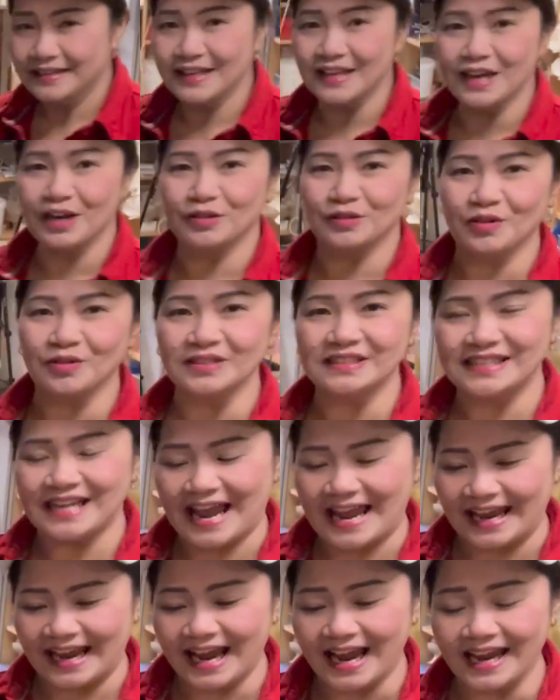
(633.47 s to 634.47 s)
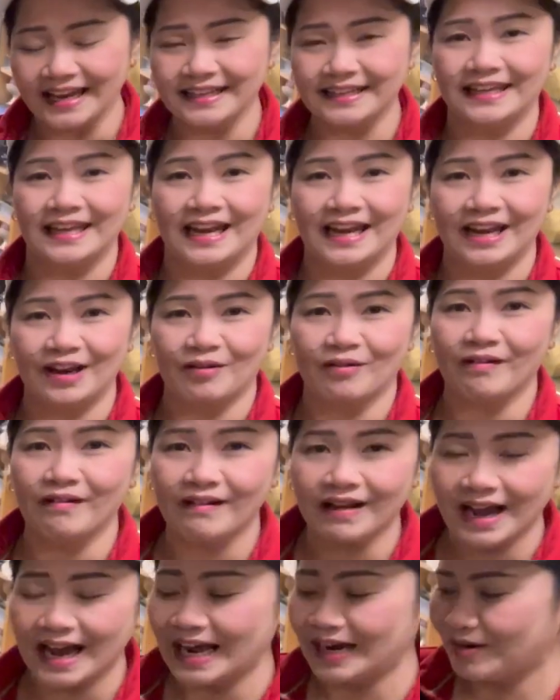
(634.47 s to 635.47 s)
ที่เราต้องจ่ายค่ากินแล้วก็
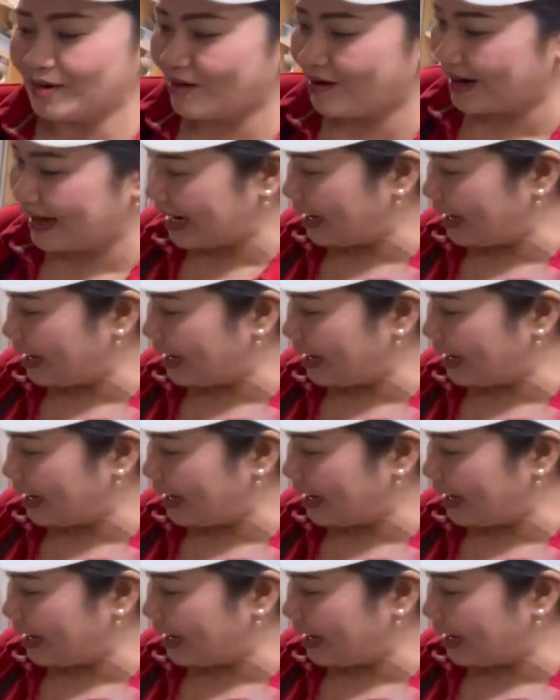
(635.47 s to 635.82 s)
ค่านอน